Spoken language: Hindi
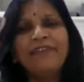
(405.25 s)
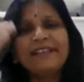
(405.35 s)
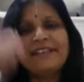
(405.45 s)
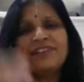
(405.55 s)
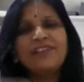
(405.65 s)

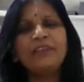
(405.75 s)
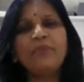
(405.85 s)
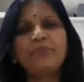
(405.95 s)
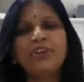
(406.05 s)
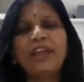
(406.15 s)
फिर से शरीर
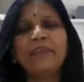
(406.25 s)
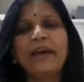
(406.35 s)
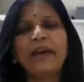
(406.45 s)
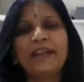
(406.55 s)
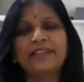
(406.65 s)
में पुनः एक
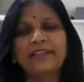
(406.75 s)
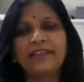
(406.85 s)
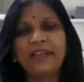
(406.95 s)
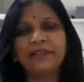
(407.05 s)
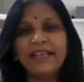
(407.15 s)
बार आ
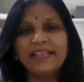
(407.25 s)
जाता है